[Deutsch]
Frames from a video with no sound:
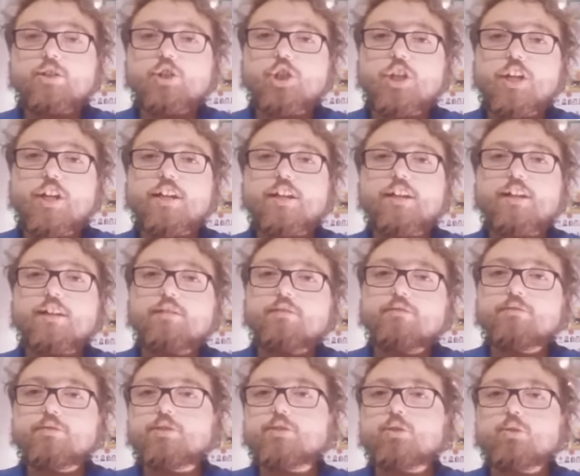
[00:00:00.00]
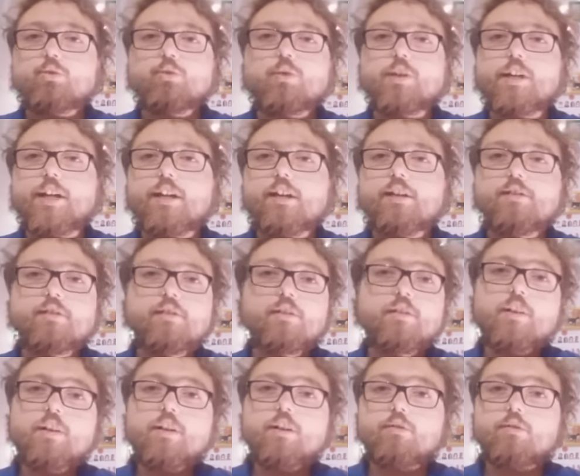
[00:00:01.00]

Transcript: Schere und so her.